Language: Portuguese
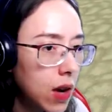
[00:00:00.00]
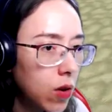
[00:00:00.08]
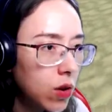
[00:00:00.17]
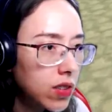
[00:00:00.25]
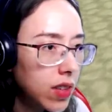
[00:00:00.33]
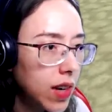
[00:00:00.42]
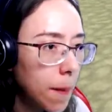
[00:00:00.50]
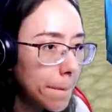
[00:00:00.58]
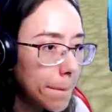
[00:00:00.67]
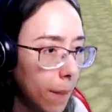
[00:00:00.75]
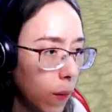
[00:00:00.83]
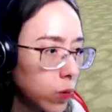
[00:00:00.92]
eu gostaria
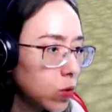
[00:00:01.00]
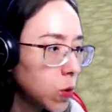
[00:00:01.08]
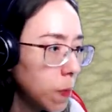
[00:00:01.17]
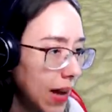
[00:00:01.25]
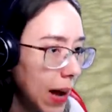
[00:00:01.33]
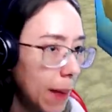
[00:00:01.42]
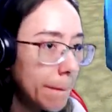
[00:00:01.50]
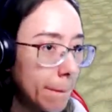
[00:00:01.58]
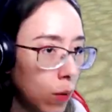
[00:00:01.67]
muito de pegar